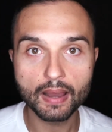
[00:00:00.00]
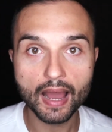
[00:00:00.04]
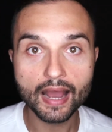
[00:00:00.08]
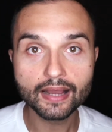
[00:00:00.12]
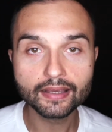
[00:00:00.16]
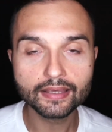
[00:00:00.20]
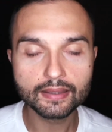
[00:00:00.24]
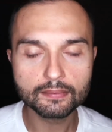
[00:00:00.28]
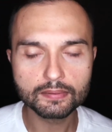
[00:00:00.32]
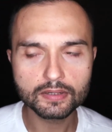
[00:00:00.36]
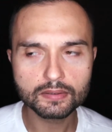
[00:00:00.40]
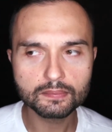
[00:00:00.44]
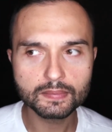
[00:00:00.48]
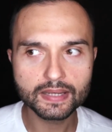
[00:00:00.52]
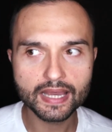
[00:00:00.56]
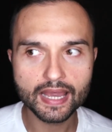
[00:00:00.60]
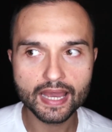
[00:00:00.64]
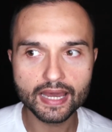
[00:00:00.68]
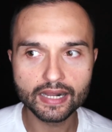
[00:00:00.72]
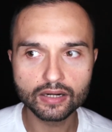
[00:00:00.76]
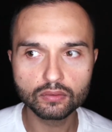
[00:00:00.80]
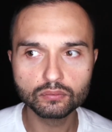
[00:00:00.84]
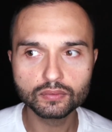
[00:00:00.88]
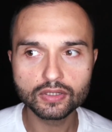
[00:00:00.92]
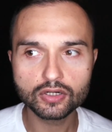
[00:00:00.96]
anche per me
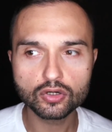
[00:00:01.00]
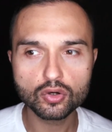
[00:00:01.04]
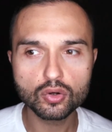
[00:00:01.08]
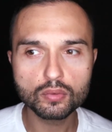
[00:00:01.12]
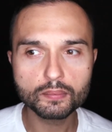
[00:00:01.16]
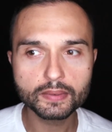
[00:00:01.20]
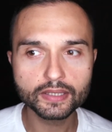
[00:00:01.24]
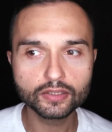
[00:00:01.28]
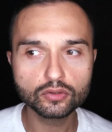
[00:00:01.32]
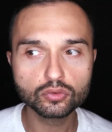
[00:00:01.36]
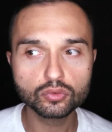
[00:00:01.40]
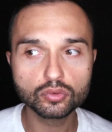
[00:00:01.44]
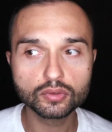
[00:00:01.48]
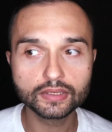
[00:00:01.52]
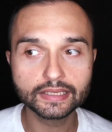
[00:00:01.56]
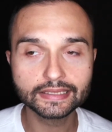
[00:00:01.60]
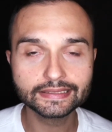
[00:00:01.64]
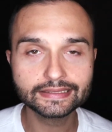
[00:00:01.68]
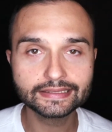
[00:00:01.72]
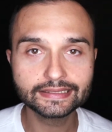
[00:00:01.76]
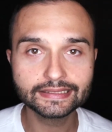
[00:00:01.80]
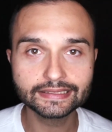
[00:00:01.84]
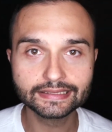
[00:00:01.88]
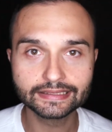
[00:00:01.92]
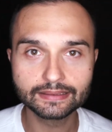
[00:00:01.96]
era un argomento che
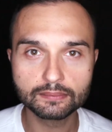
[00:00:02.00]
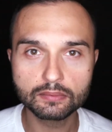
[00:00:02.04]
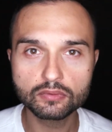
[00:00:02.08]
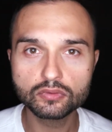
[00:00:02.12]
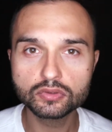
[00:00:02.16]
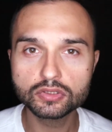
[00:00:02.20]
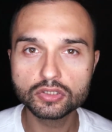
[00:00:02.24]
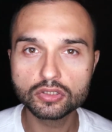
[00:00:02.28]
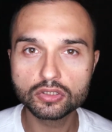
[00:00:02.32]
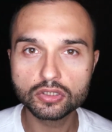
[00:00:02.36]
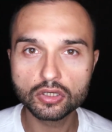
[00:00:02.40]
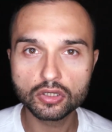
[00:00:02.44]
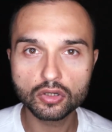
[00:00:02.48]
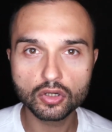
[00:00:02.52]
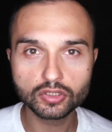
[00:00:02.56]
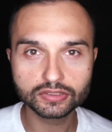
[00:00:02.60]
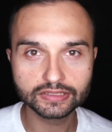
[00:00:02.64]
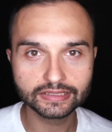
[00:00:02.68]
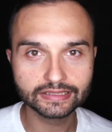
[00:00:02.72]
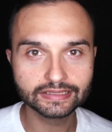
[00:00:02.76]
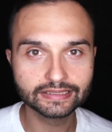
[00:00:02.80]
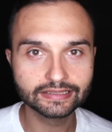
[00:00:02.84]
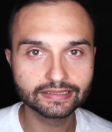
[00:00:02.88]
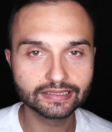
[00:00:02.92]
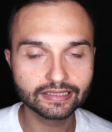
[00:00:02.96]
sì, sapevo di
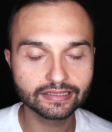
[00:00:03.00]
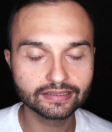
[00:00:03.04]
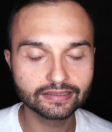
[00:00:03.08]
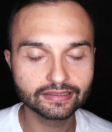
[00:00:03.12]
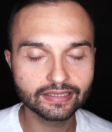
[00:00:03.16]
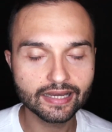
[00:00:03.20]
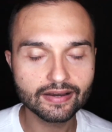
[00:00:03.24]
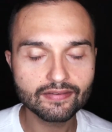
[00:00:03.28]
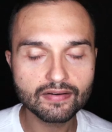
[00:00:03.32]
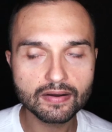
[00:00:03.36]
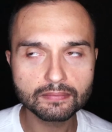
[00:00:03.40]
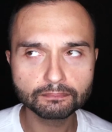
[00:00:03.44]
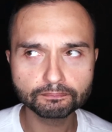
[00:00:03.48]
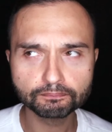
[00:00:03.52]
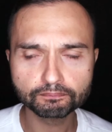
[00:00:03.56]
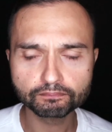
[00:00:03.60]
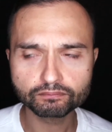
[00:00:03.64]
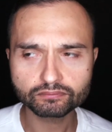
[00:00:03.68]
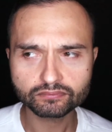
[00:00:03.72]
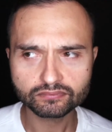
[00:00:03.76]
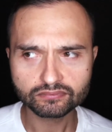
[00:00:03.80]
cosa si trattava,